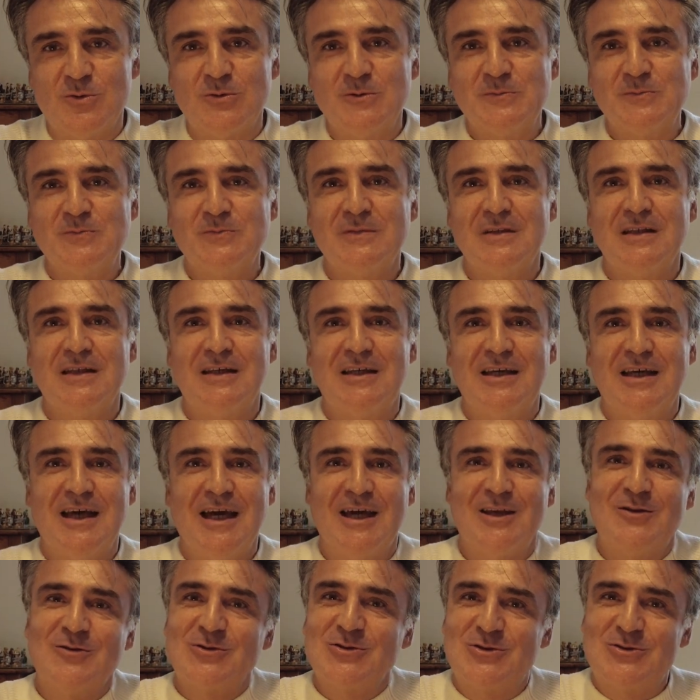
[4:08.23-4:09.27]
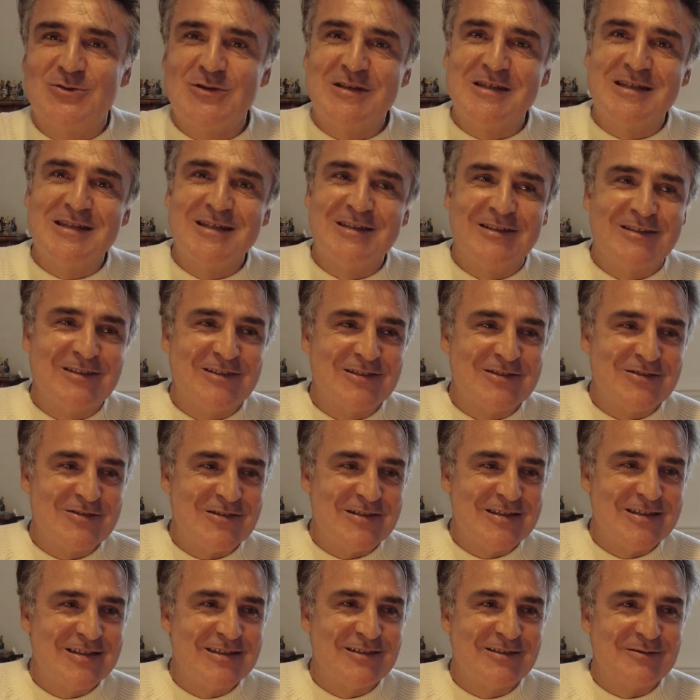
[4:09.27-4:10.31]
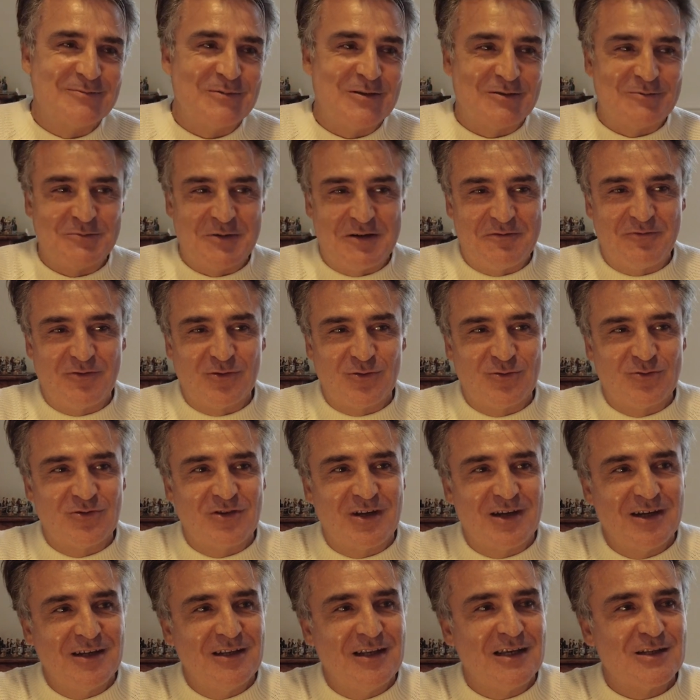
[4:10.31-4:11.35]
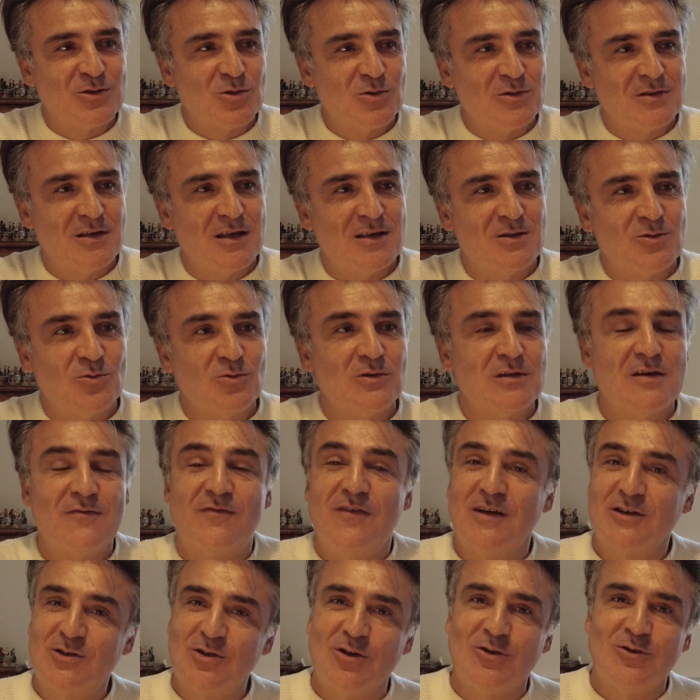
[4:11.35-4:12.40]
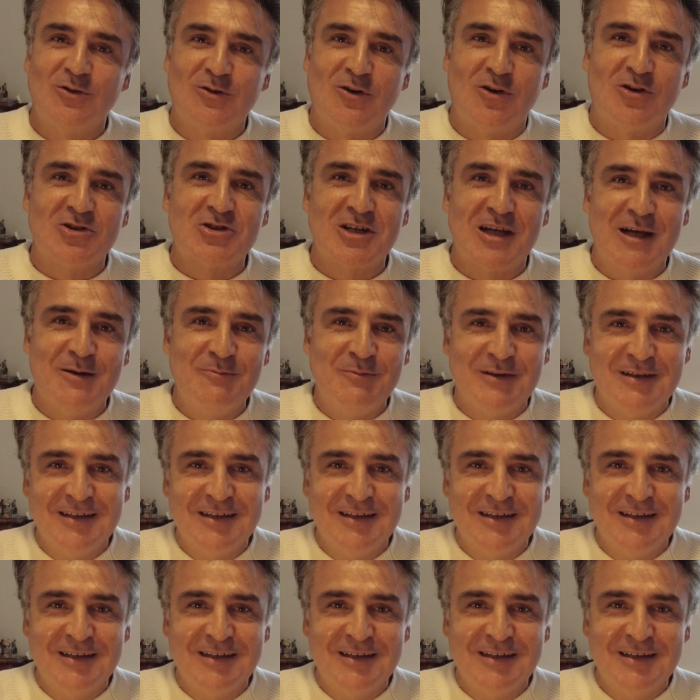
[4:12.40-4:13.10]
Ouais, t'as deux enfants. Et donc je lui ai euh, euh, dit, euh, bah, faut qu'on crée l'association des vainqueurs de Grand Chelem